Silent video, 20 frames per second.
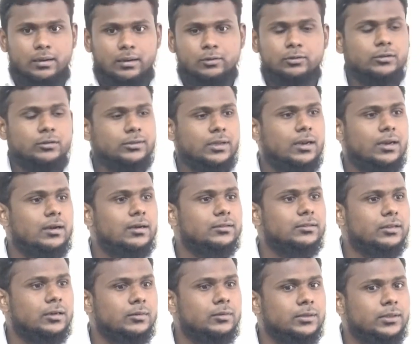ரசூல்
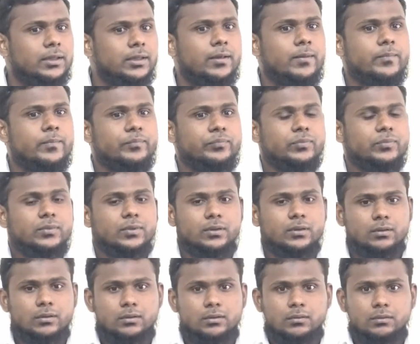சல்லா வந்து
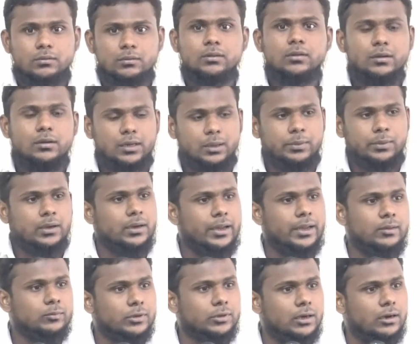நபிகள்
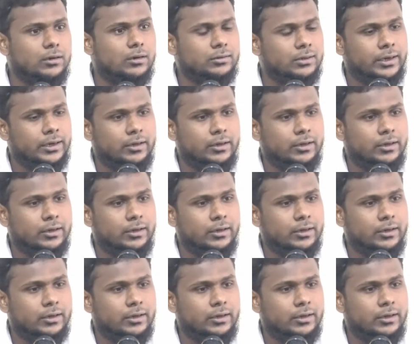நாயம் சல்லா